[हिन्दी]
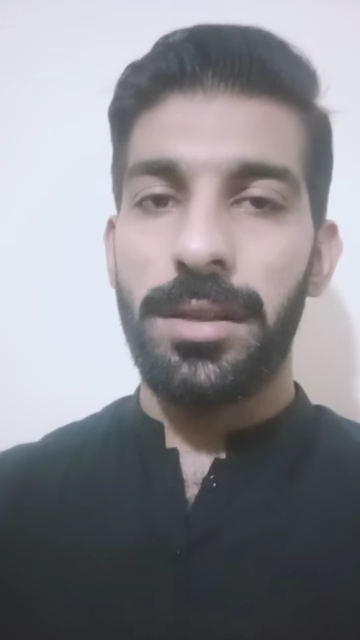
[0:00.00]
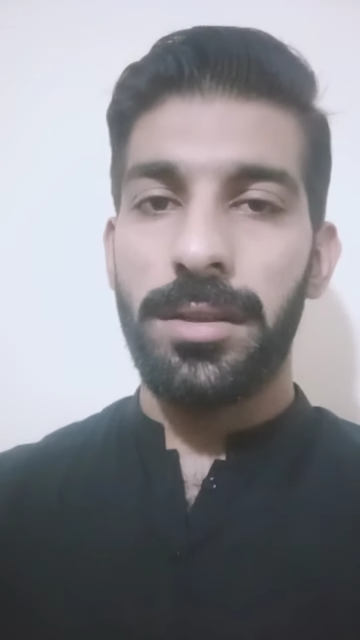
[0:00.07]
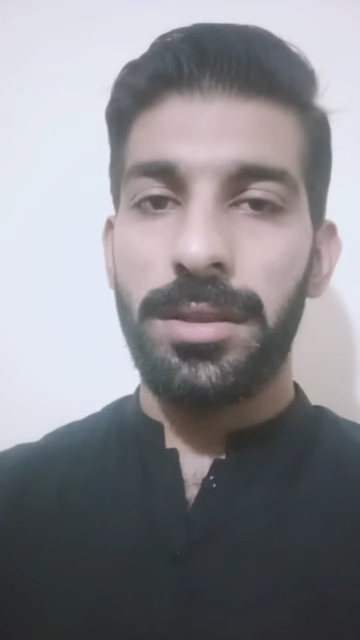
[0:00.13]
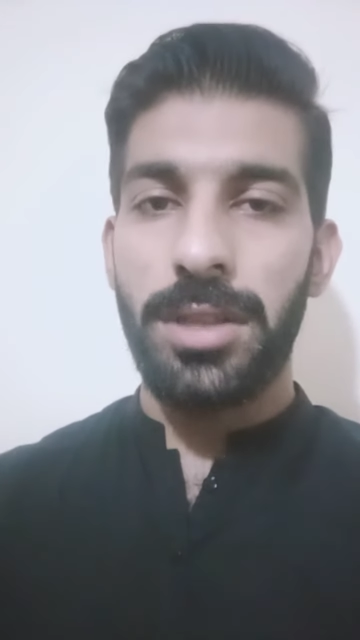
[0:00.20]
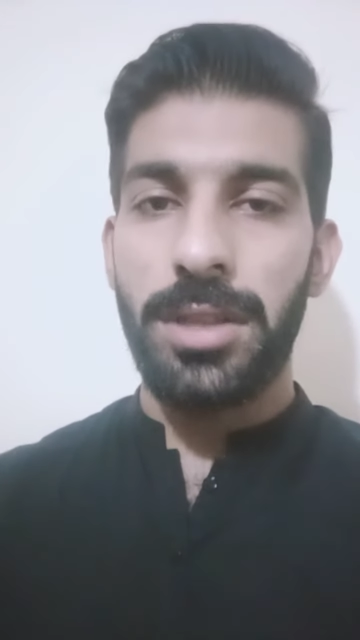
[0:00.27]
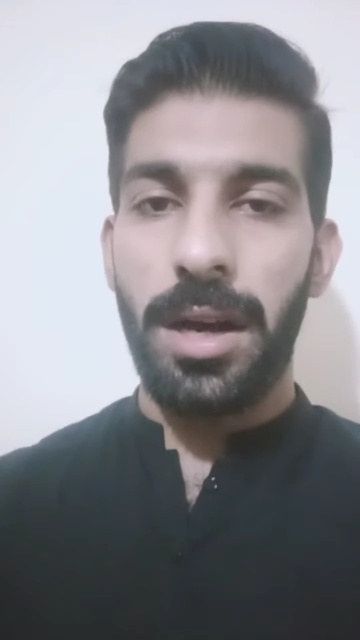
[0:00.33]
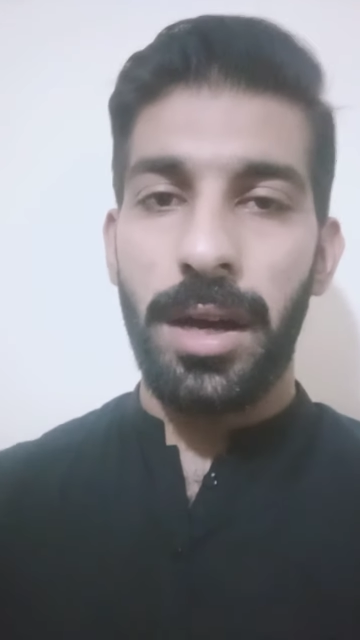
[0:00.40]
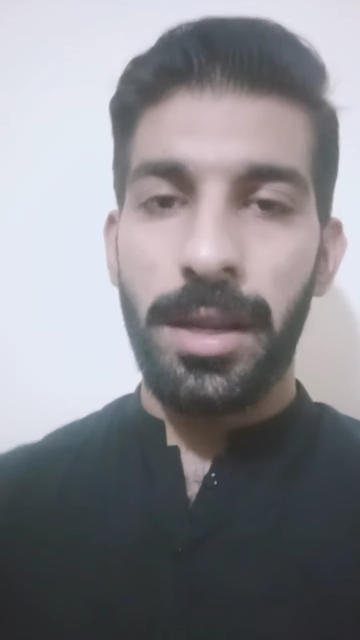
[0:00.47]

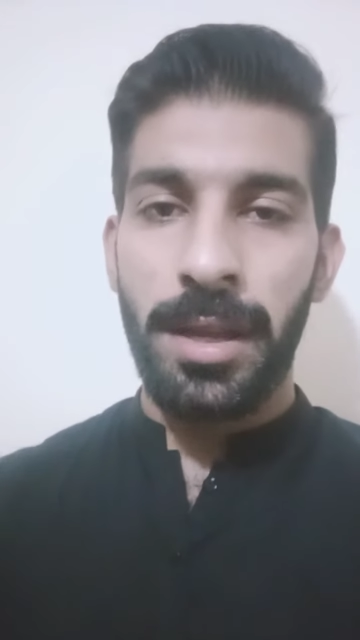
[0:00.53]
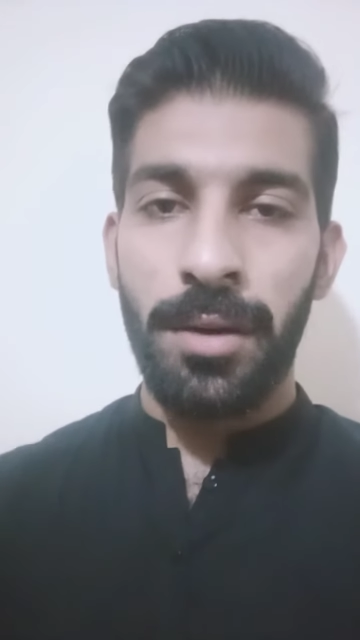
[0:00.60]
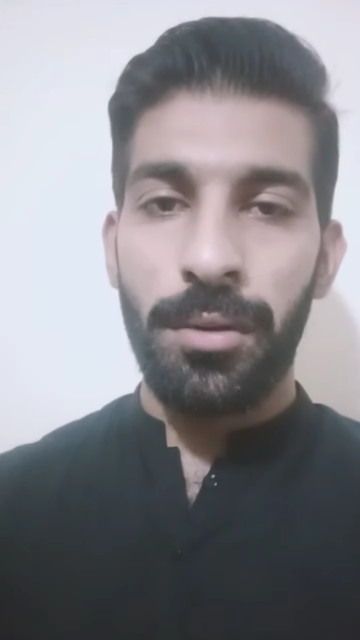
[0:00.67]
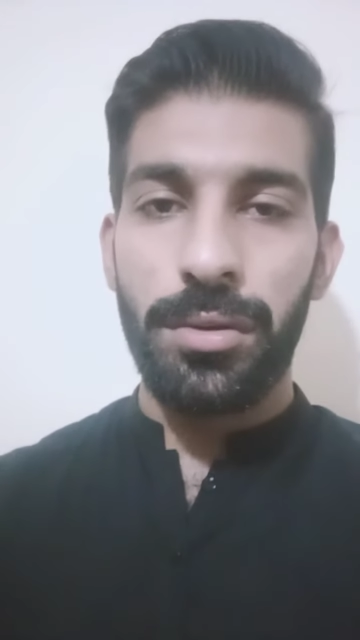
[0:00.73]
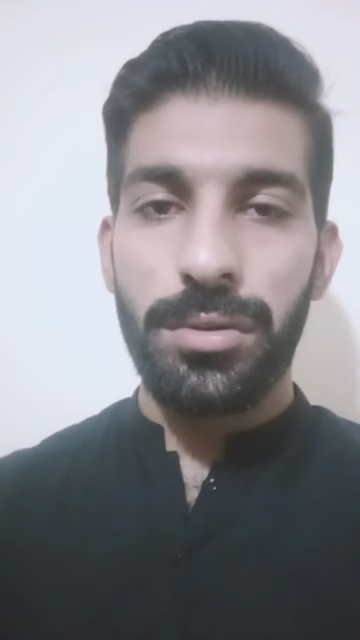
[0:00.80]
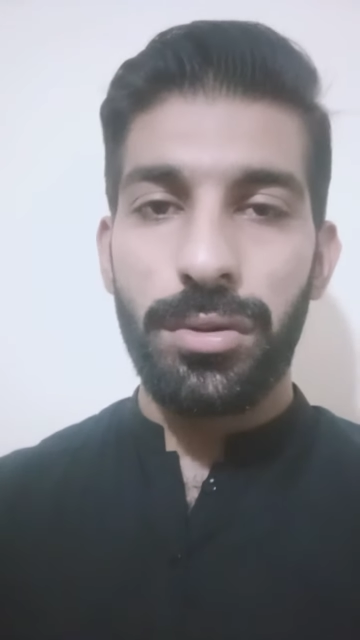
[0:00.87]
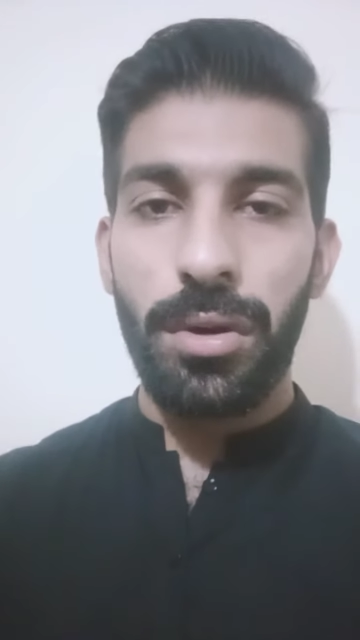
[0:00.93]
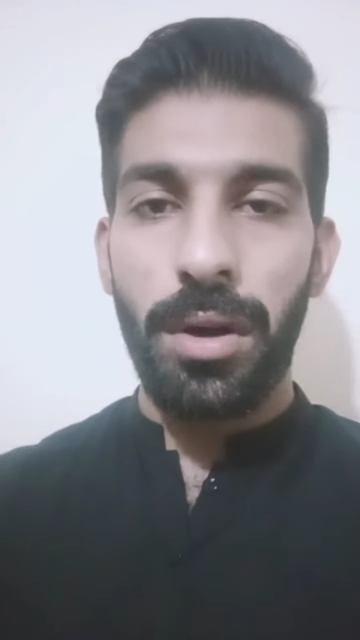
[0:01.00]
निशान है और
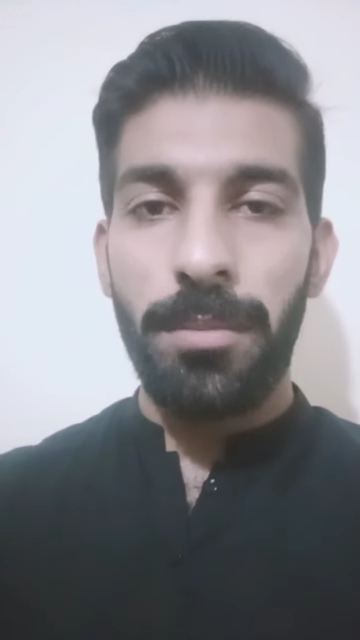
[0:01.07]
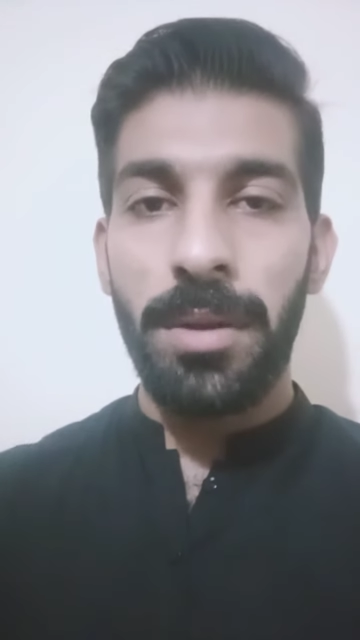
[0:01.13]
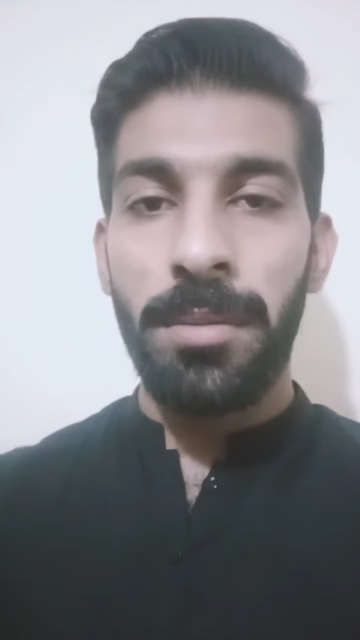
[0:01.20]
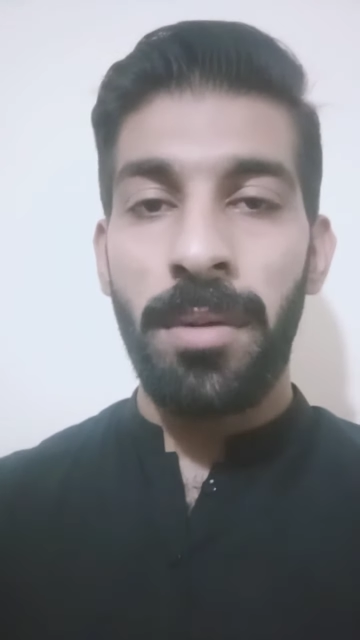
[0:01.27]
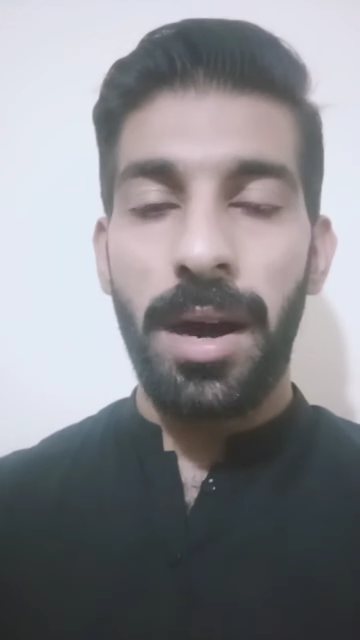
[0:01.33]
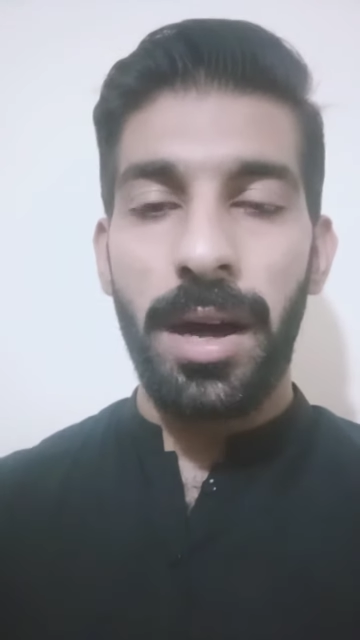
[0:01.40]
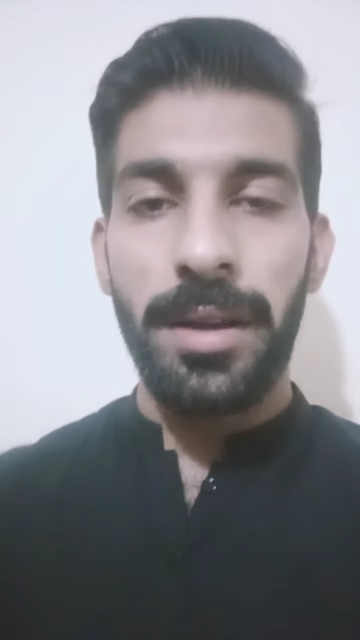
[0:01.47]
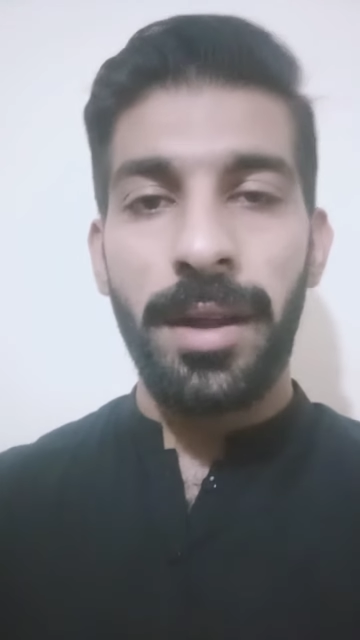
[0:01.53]
उसको हमने
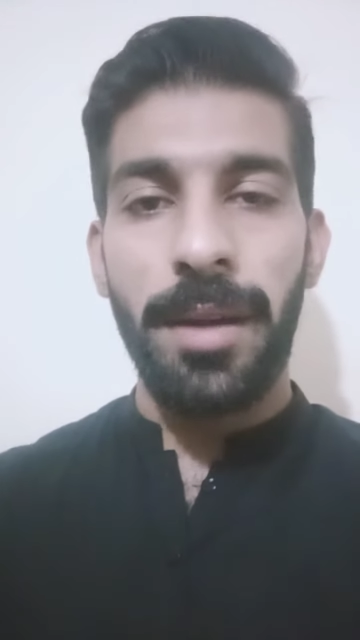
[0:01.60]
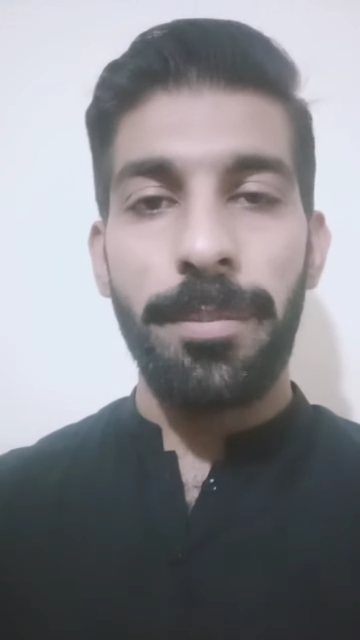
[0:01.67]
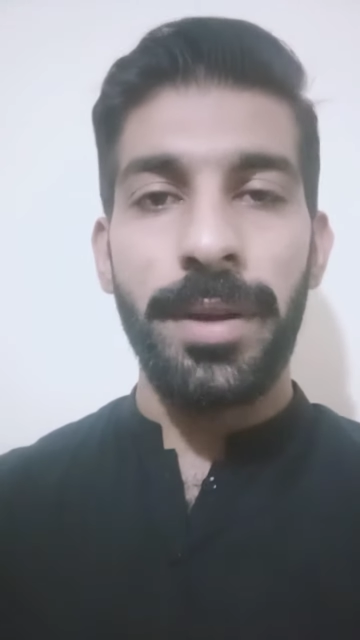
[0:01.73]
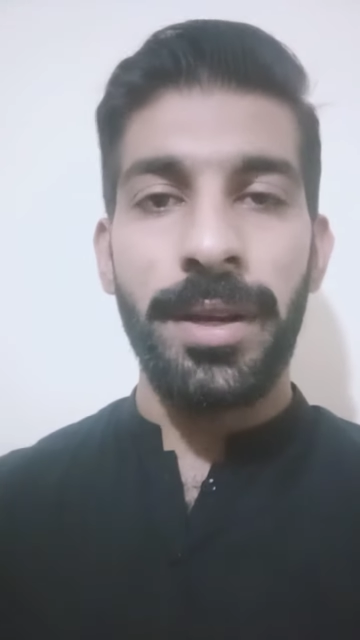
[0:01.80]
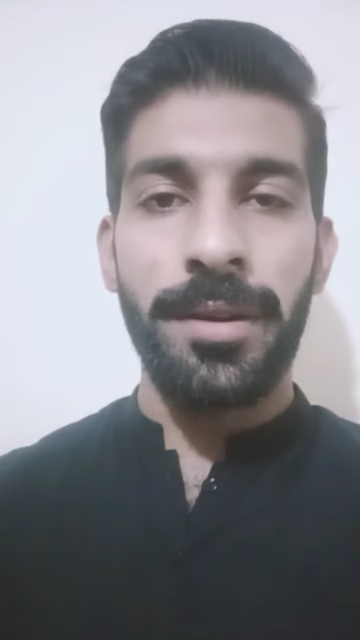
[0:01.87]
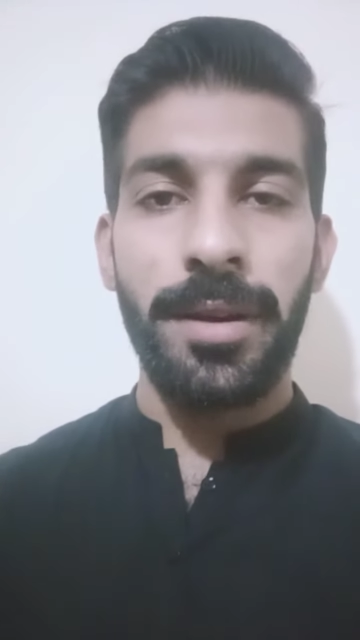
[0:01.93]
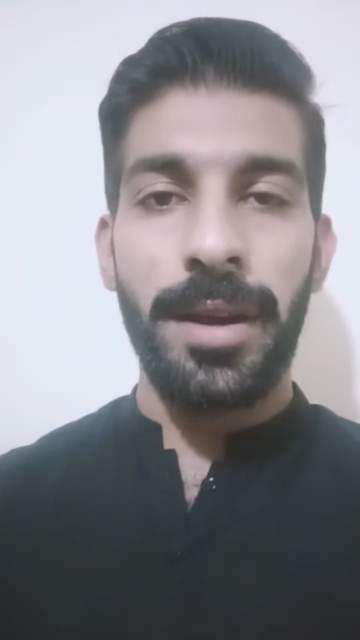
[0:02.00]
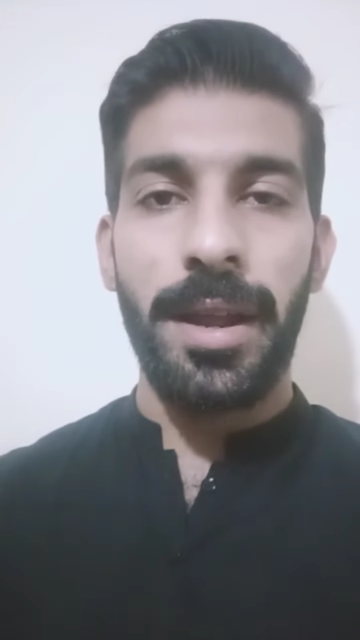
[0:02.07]
मारना
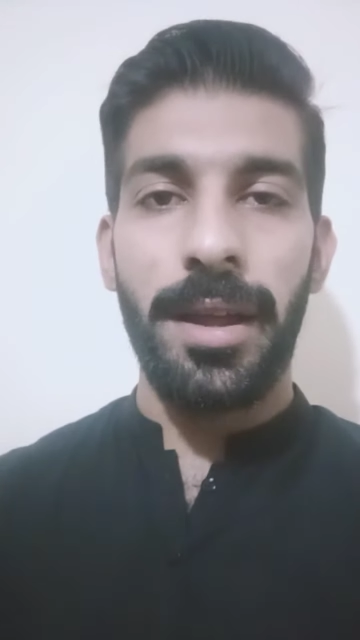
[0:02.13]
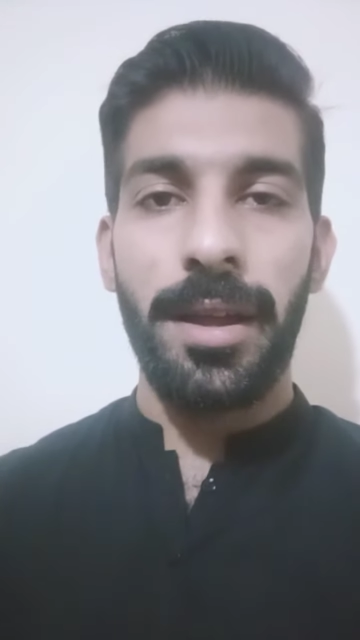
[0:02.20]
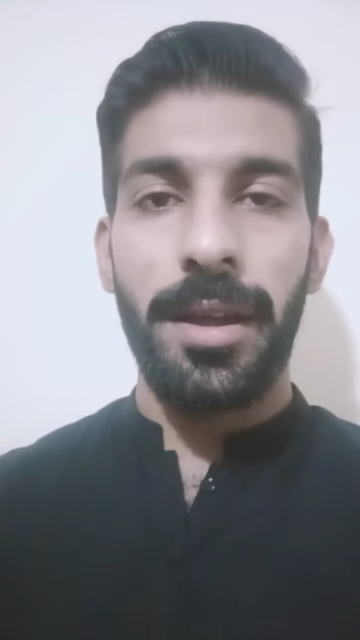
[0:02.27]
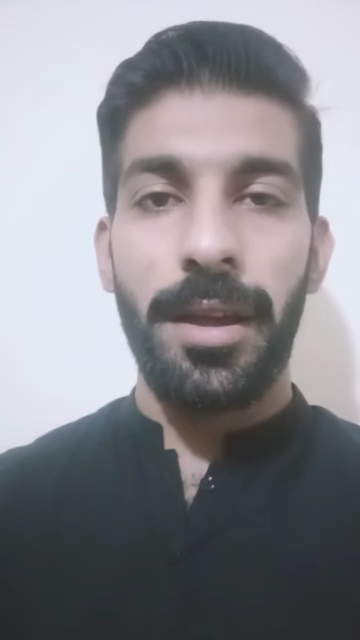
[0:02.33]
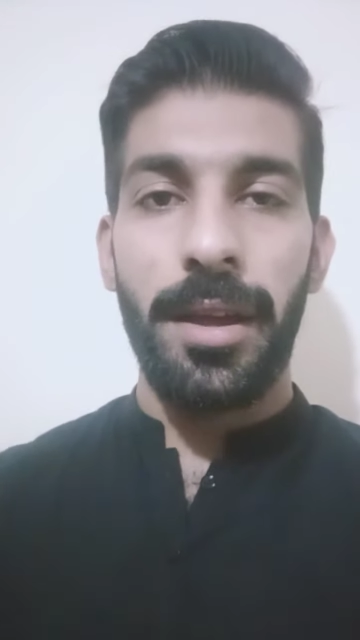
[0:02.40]
पीट रहे हैं